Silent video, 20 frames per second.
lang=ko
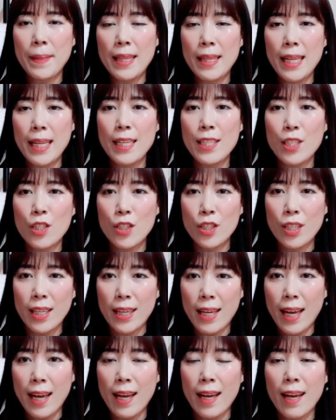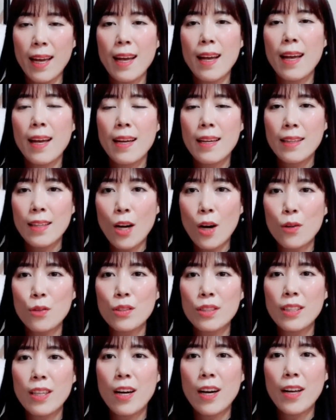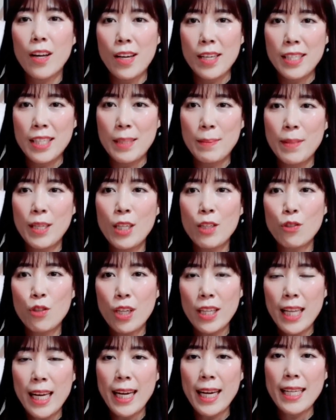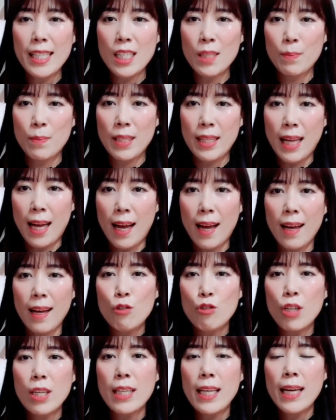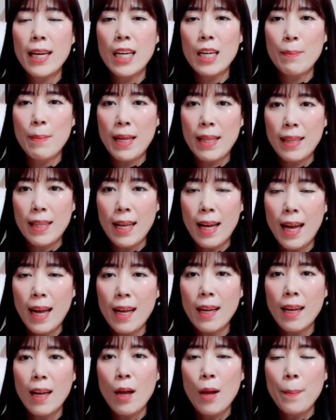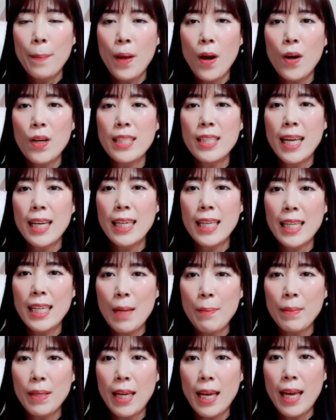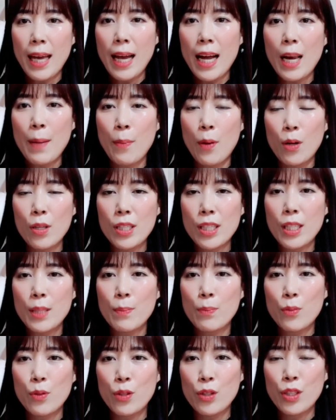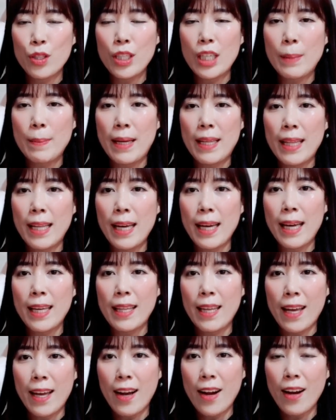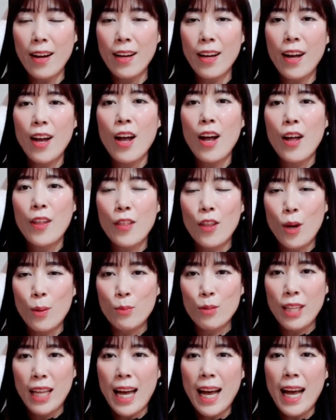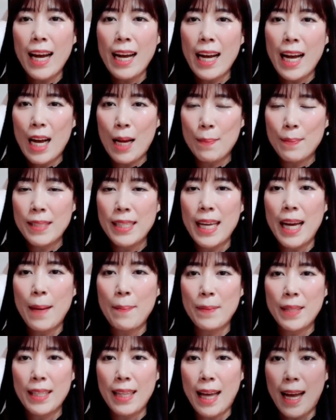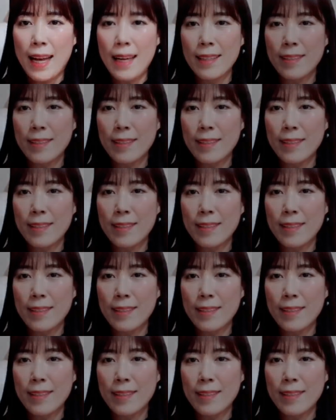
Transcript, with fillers: 빛날 수 있게 더욱더 열심히 후원하겠습니다. 이전화를 만나 평생을 함께할 멋진 분들을 만나게 되어 너무나 감사합니다.